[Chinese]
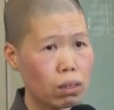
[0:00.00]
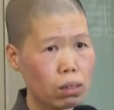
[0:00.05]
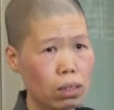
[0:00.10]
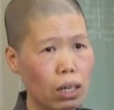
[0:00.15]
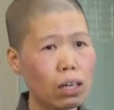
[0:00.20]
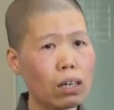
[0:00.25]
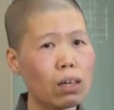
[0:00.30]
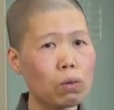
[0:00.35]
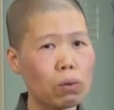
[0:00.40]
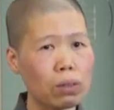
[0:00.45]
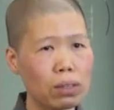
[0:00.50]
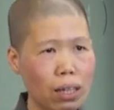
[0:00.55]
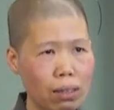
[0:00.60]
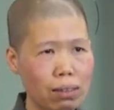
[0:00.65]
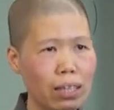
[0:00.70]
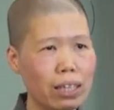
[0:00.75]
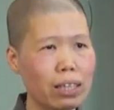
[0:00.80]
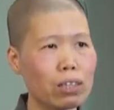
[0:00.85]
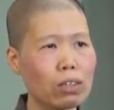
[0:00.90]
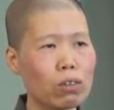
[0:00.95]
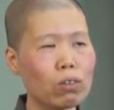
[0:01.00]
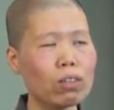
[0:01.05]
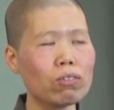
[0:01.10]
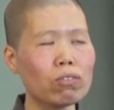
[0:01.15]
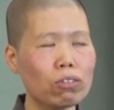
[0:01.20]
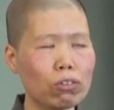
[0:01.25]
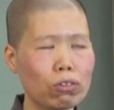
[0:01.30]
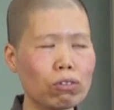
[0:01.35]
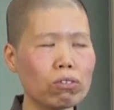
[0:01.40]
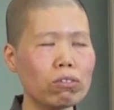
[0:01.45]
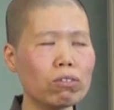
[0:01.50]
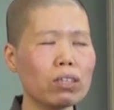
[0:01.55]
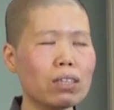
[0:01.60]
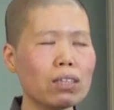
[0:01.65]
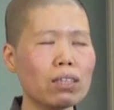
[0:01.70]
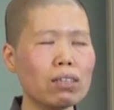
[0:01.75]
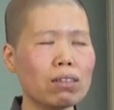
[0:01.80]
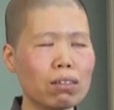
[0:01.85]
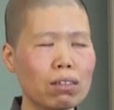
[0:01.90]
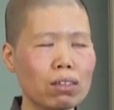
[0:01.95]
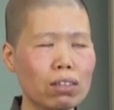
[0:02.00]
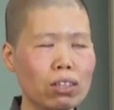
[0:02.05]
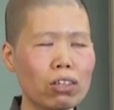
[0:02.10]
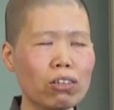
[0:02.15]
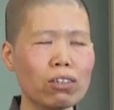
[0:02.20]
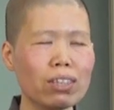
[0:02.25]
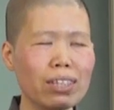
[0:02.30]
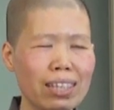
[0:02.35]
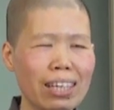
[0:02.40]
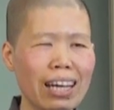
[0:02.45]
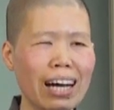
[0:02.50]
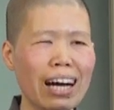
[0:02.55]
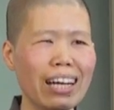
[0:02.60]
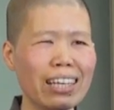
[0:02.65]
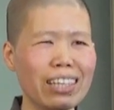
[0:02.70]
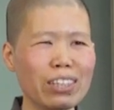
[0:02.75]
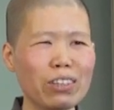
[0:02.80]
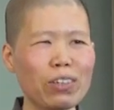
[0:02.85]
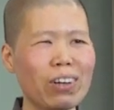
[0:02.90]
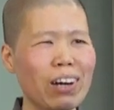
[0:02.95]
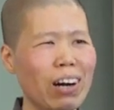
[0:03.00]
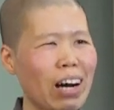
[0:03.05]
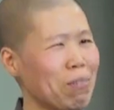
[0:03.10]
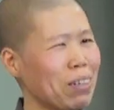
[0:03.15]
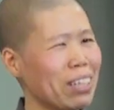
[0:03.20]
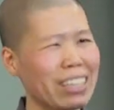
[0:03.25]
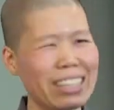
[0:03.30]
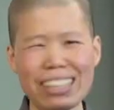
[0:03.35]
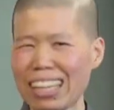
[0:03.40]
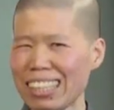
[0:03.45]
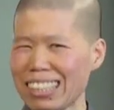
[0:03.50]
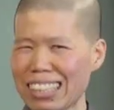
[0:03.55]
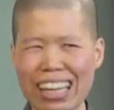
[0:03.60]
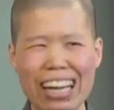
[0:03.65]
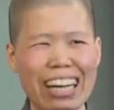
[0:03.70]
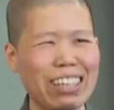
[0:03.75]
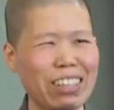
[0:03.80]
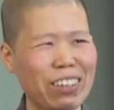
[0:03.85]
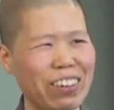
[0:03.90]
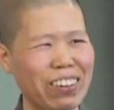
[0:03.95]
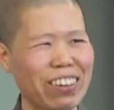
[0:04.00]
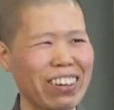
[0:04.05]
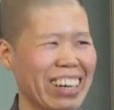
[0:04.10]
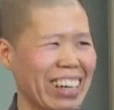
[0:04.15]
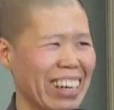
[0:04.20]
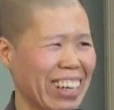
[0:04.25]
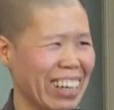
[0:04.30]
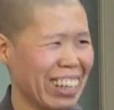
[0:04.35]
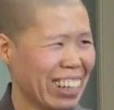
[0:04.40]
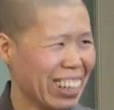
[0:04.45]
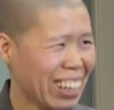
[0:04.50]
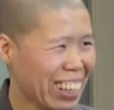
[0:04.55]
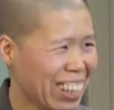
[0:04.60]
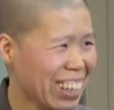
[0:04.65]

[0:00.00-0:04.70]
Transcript: 然后我脑袋都会浮出一件事，有遗憾，因为我还没跟他忏悔。